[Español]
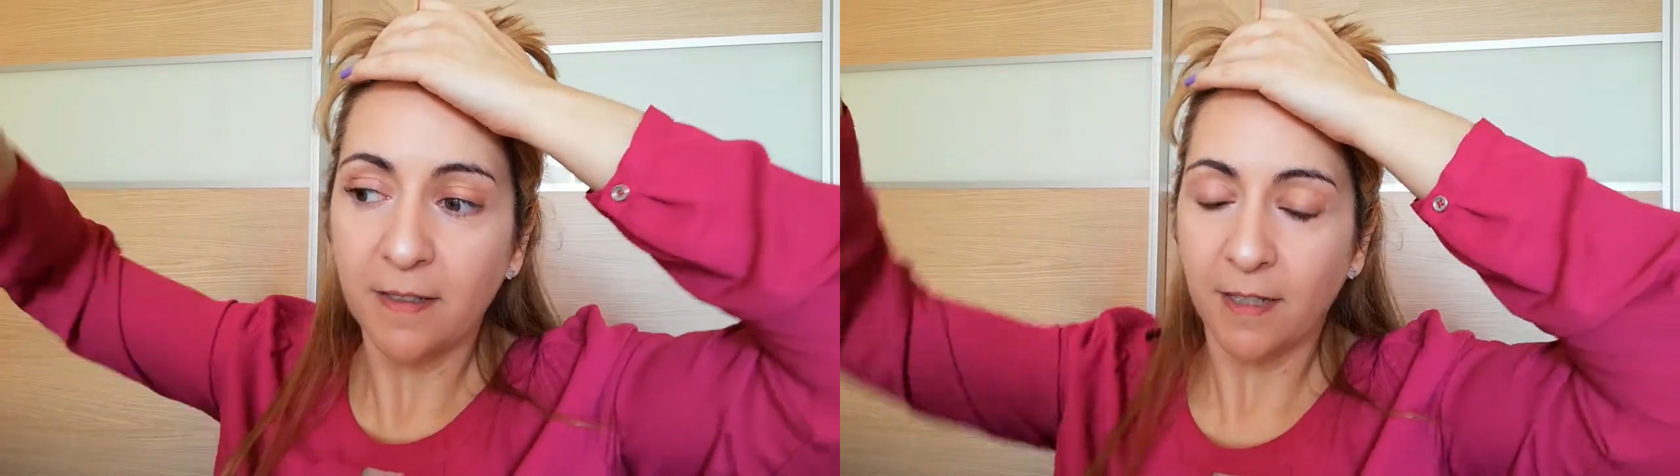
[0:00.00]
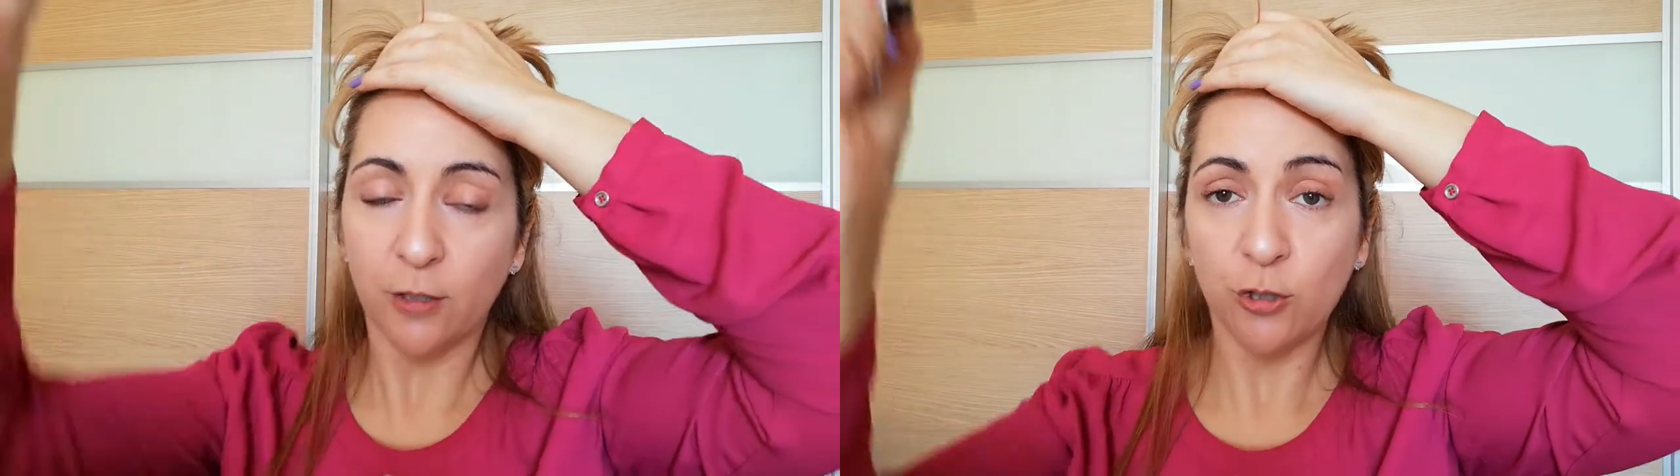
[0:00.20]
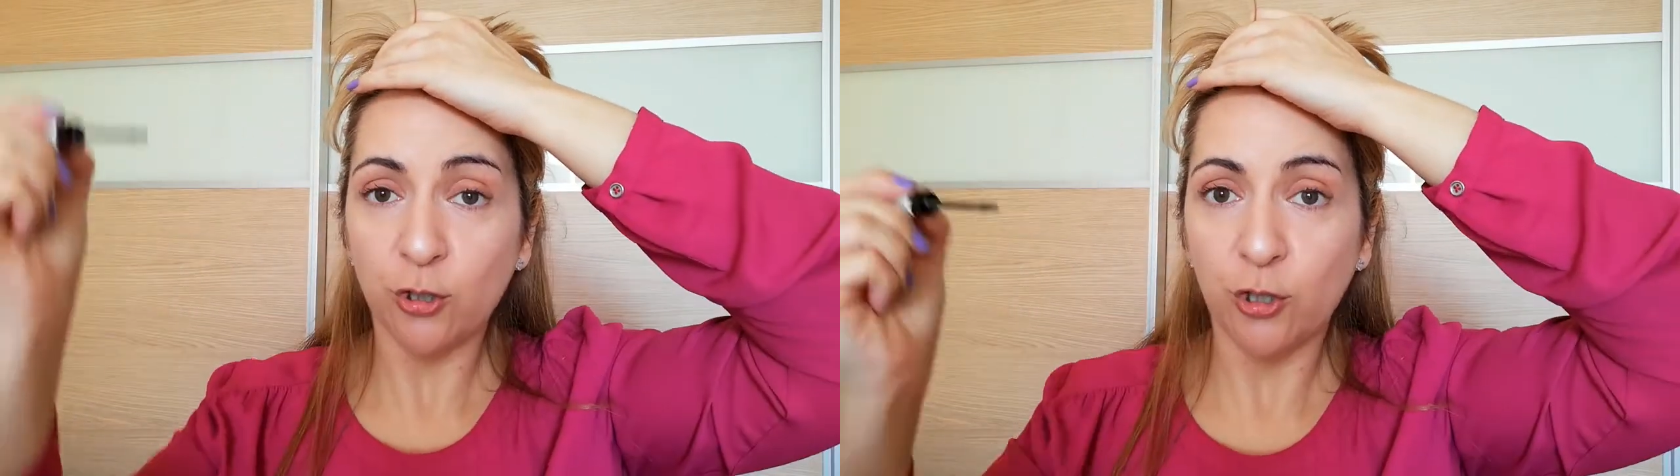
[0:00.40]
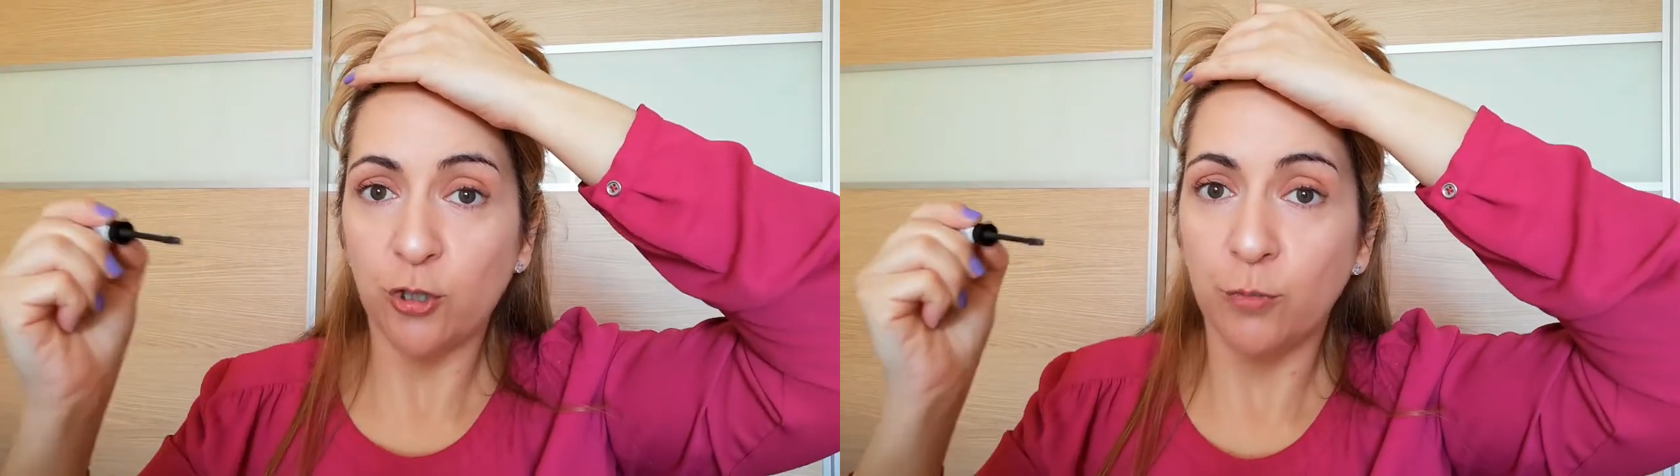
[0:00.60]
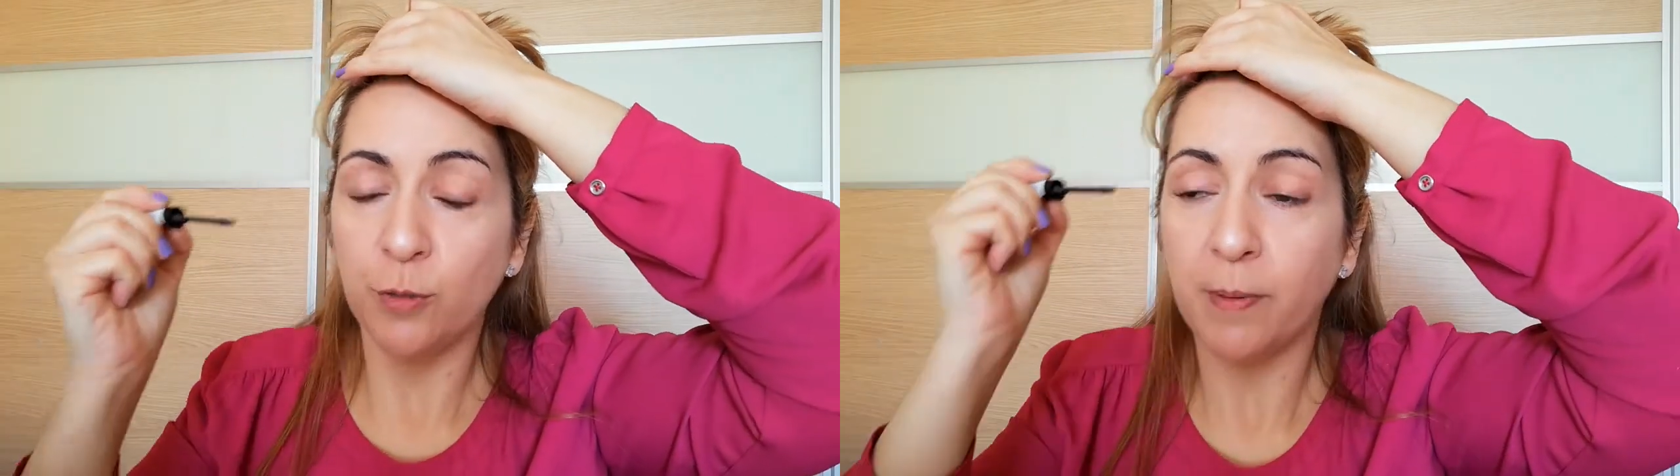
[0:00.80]
que no soy
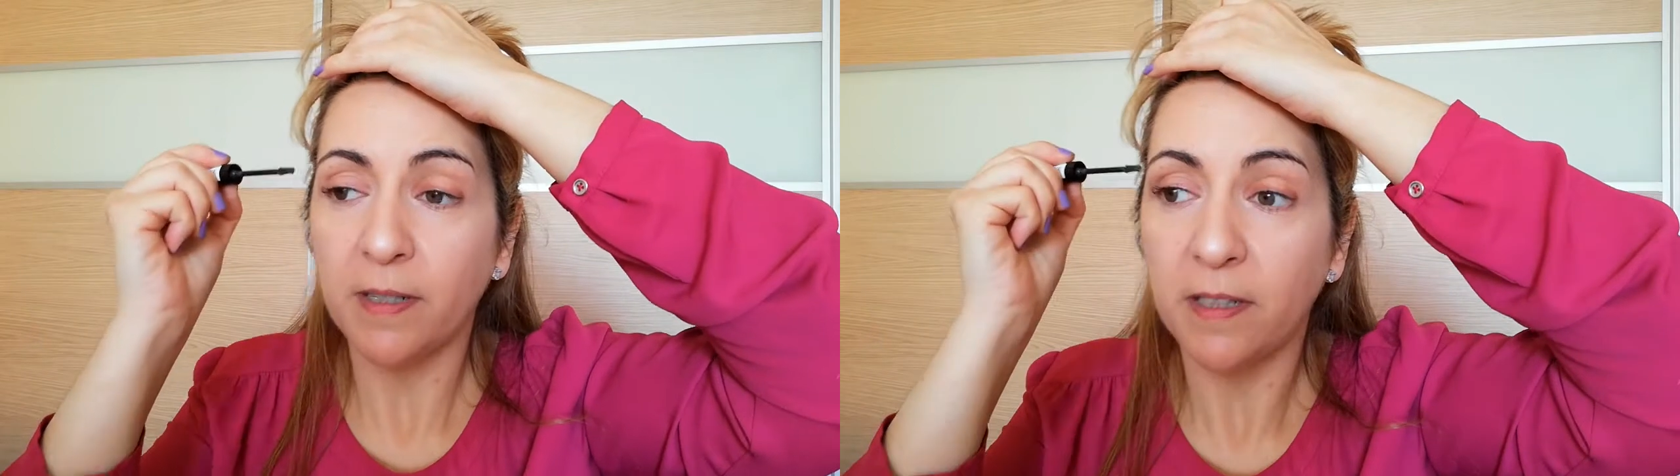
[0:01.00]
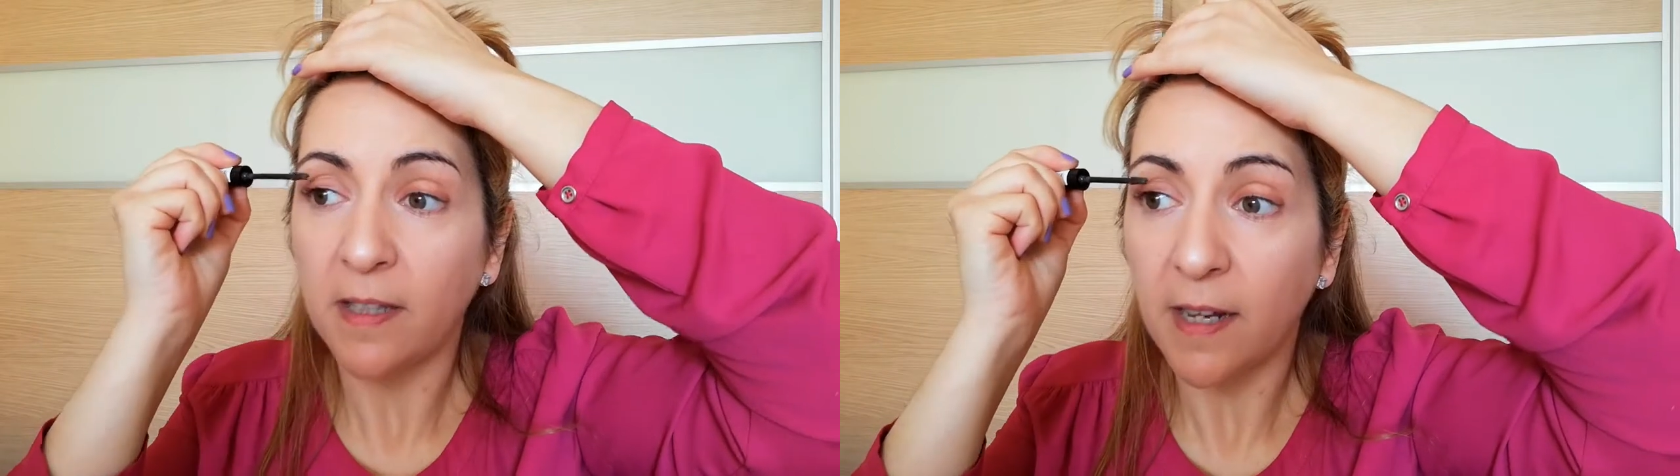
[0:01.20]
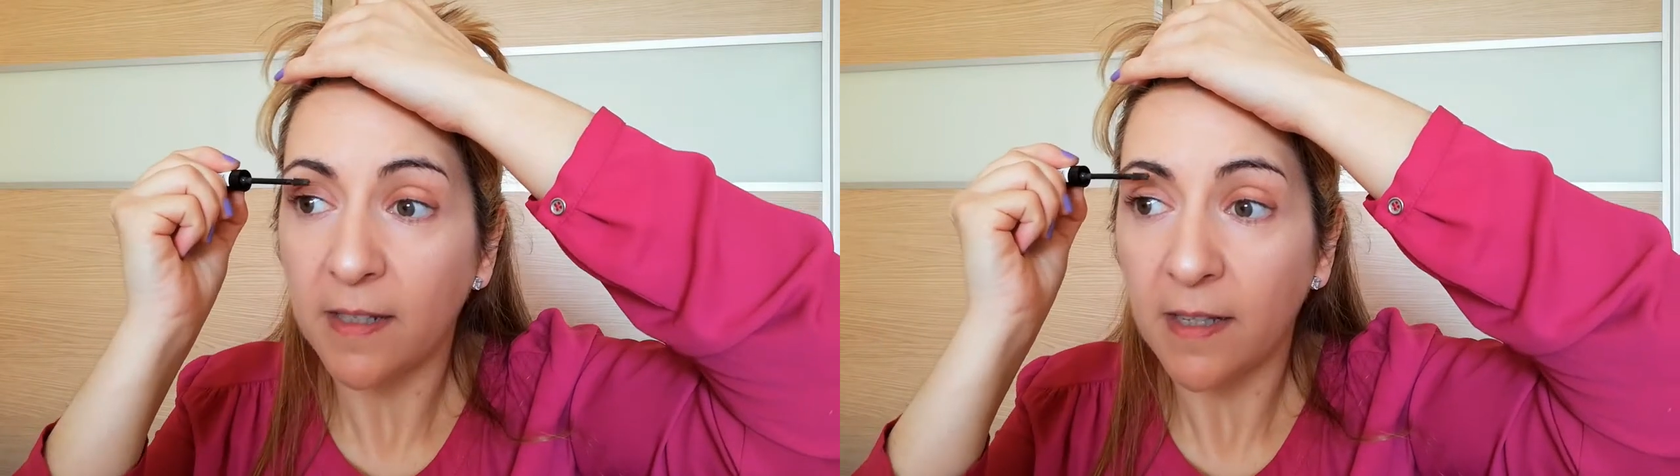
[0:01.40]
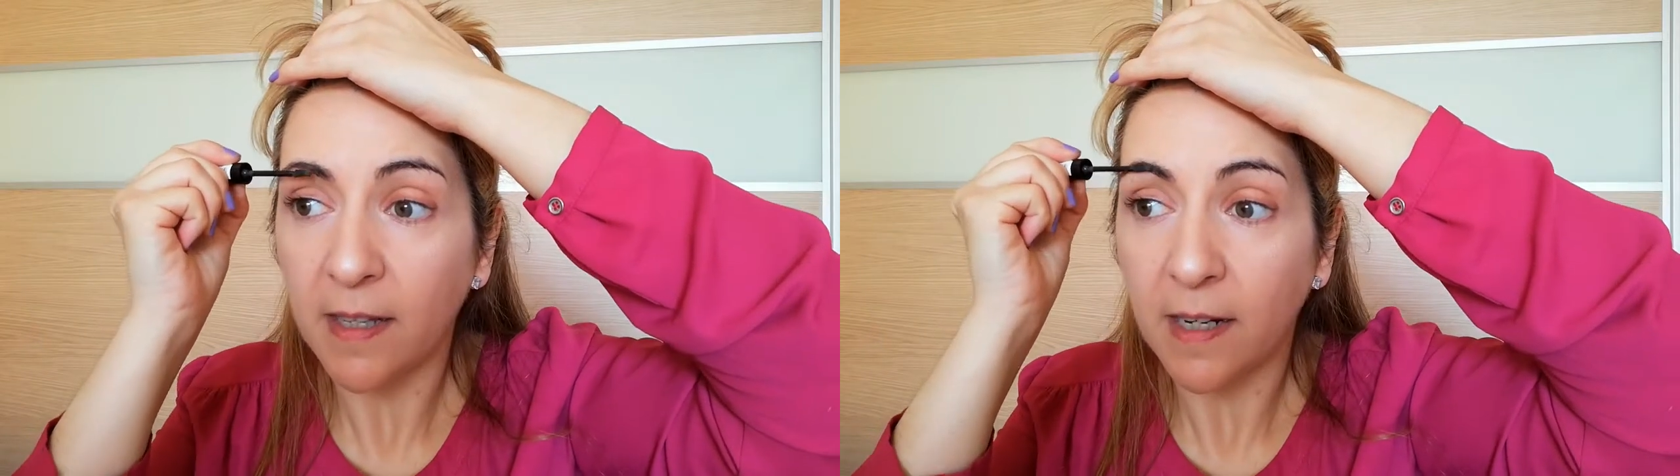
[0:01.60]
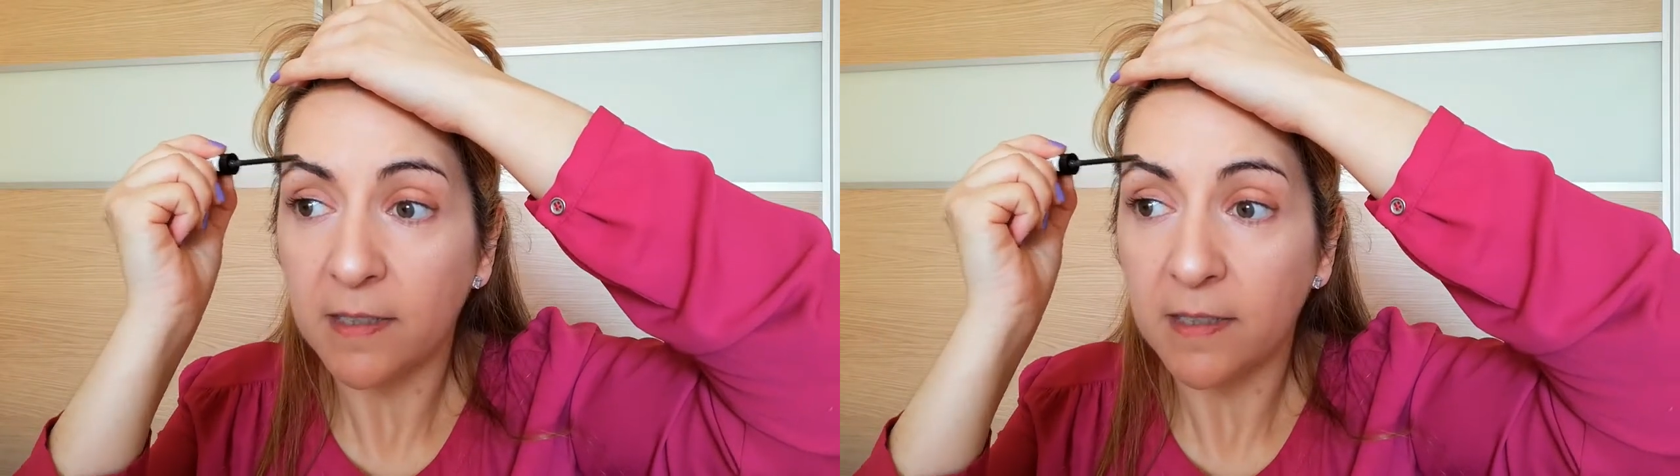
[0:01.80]
yo muy partidaria de